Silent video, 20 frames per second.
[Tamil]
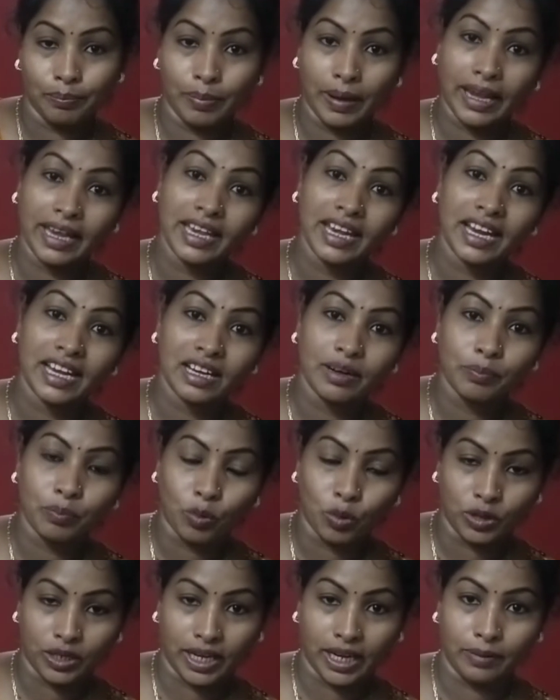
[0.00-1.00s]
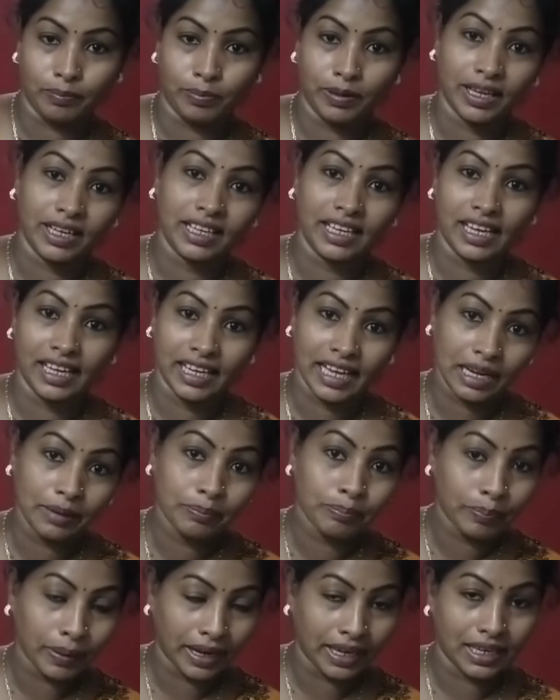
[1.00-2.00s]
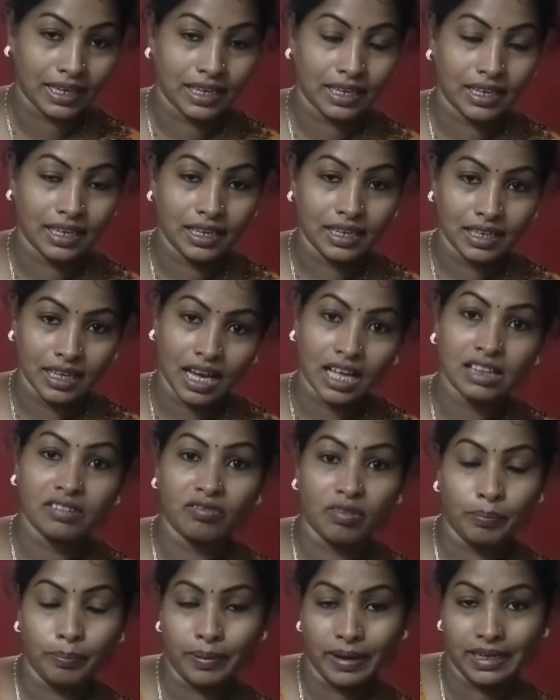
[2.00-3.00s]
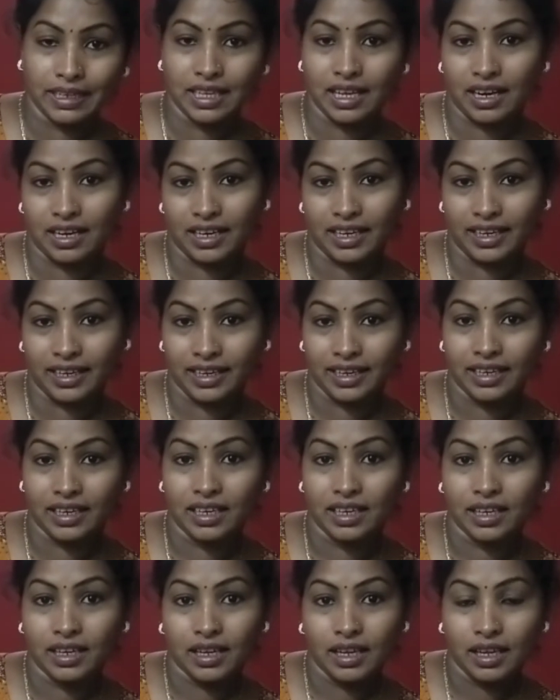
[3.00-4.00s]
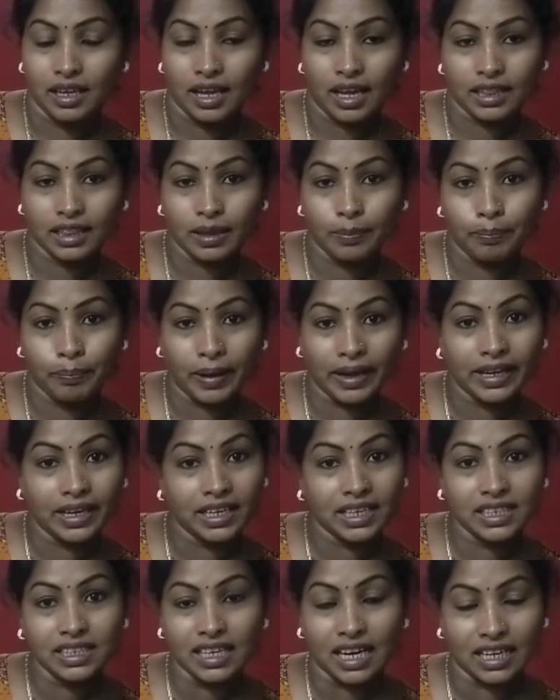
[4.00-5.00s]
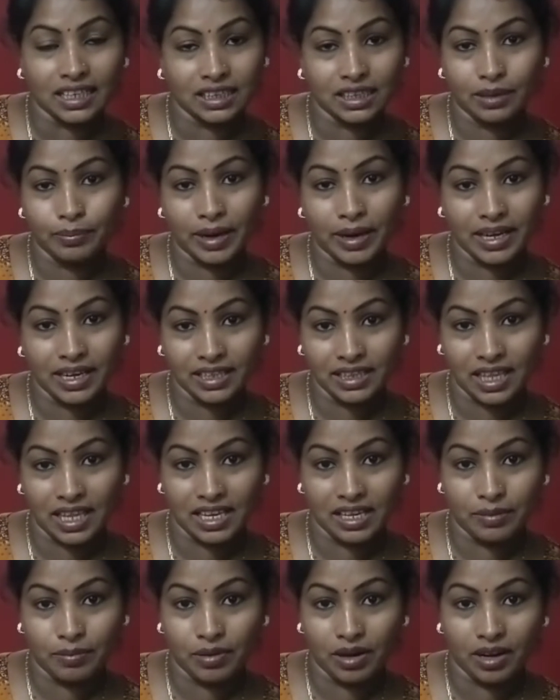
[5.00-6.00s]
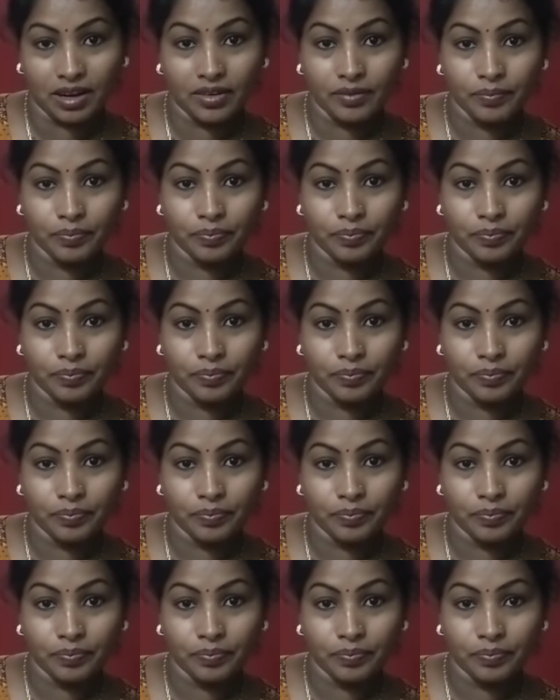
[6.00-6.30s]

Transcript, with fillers: பெண் என்று போட்டேன் பிஇஎன் பெண் அதுவும் பெண்தானே அந்த பெண்ணுக்கு அர்த்தம் என்ன தெரியுமா